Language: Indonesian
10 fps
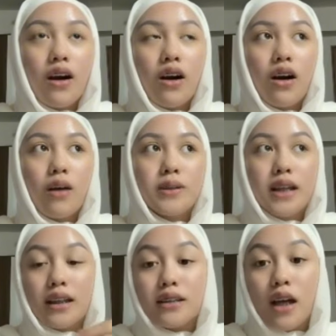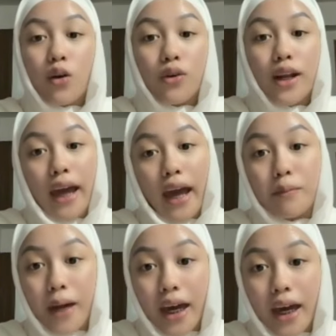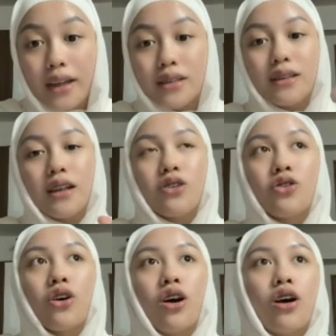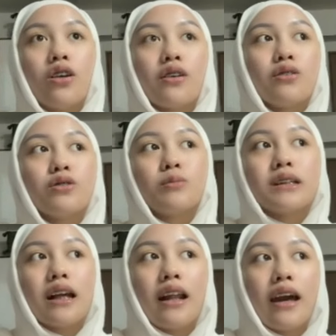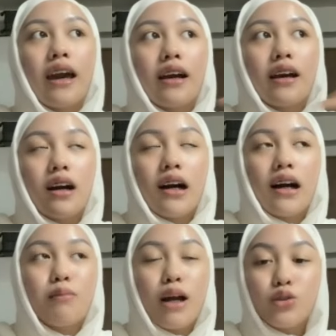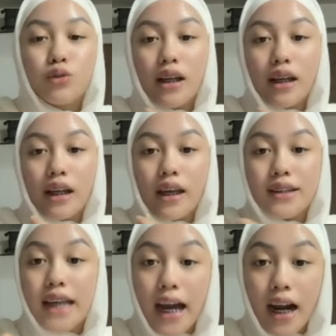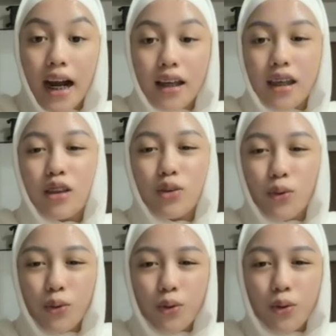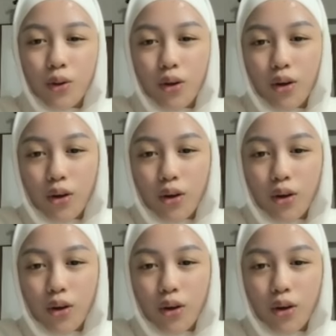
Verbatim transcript: uh, eh, misalnya tas aku dari Hermes gitu terus misalnya uh, baju dari Zara gitu